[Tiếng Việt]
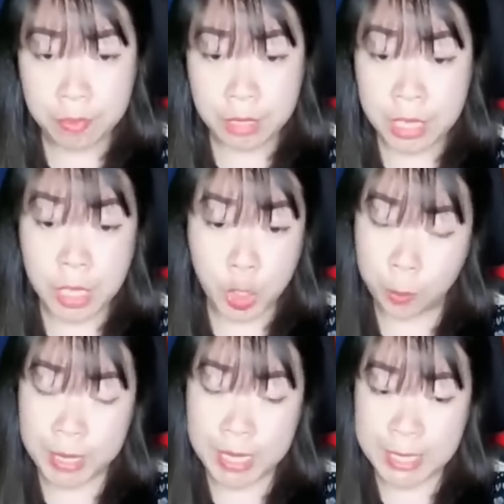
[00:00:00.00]
Nhưng
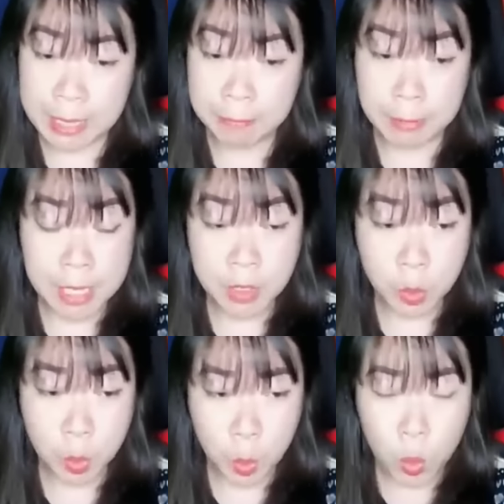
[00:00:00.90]
Lục Minh Sinh vẫn như
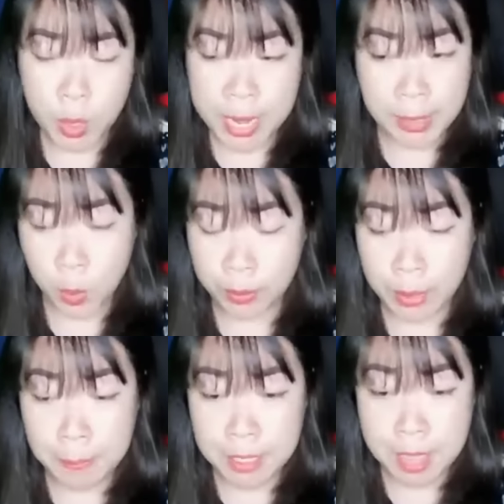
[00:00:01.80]
cũ, đang cùng
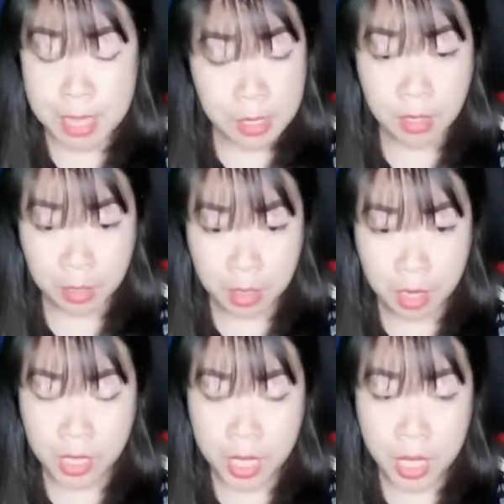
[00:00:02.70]
cấp dưới thương lượng,
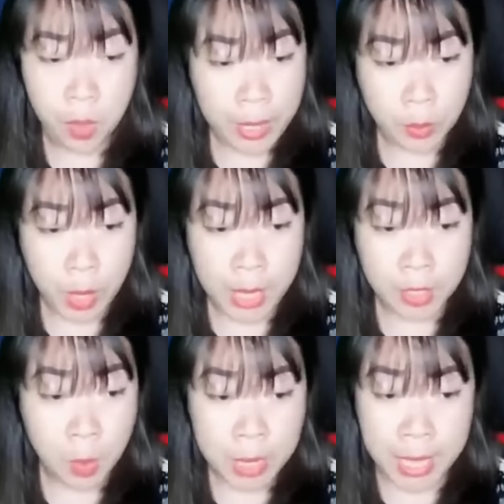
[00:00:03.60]
hoàn toàn
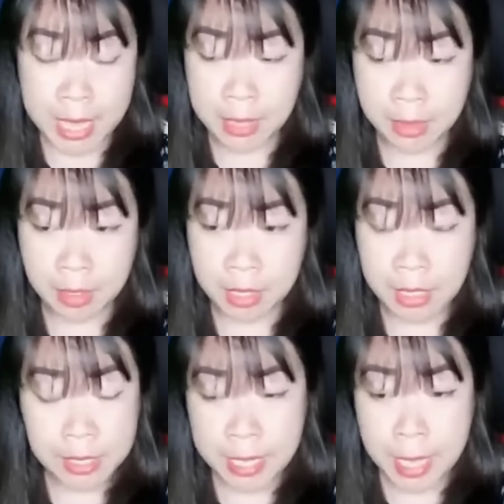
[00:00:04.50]
không để ý tới
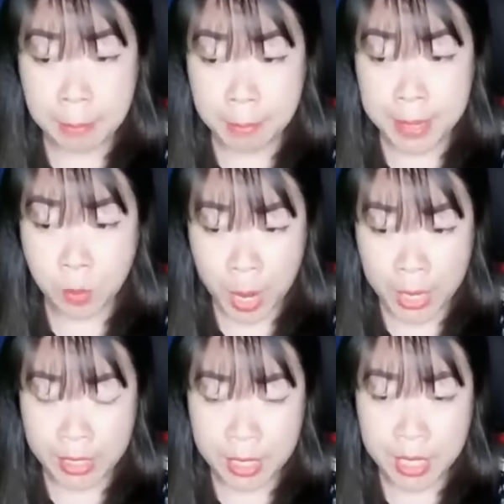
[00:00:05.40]
tình hình bên ngoài.